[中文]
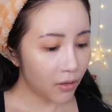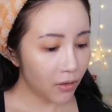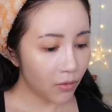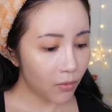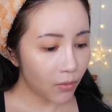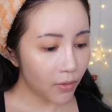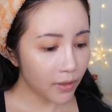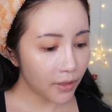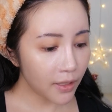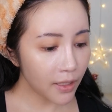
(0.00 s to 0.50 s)

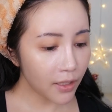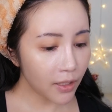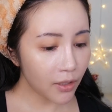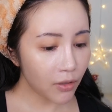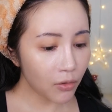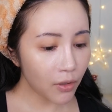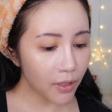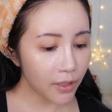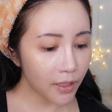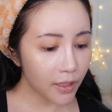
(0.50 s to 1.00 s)
呃，我自
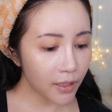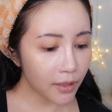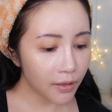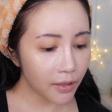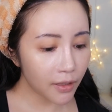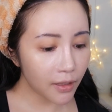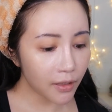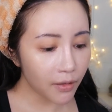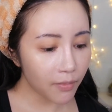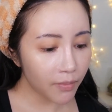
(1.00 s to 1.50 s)
己最近
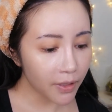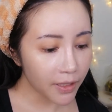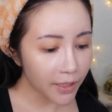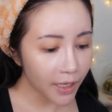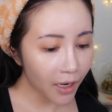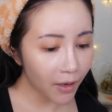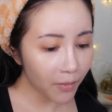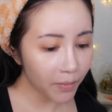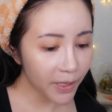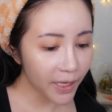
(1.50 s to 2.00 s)
是比
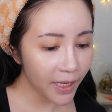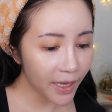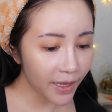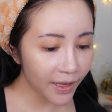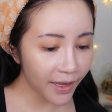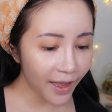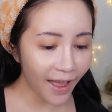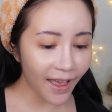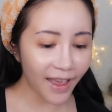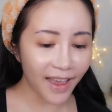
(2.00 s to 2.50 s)
较
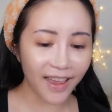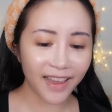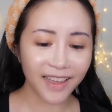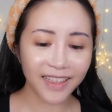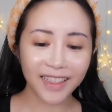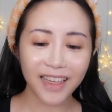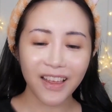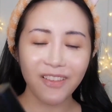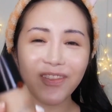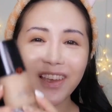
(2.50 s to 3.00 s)
偏爱
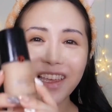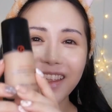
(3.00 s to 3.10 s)
这